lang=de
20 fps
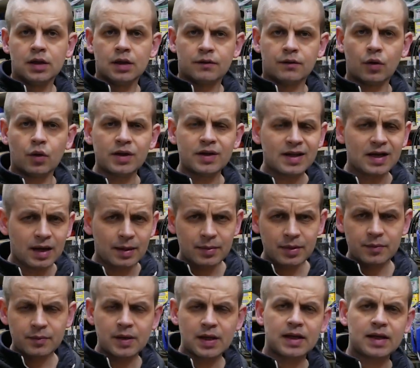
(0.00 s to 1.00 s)
Für heute habe
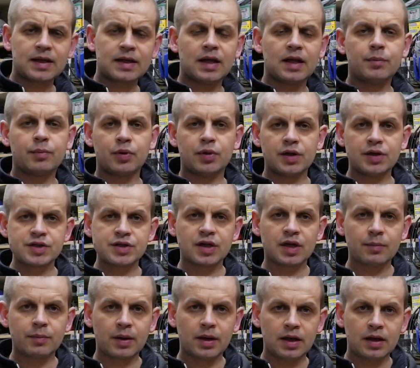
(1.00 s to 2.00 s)
ich mir eine kleine Projektchen
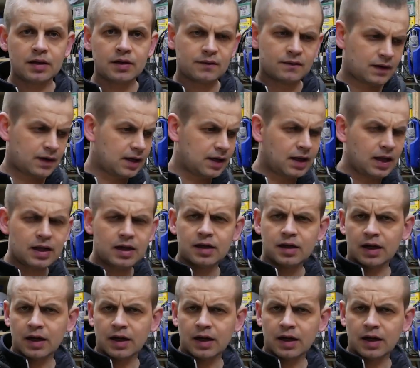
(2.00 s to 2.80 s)
geplant, weil äh,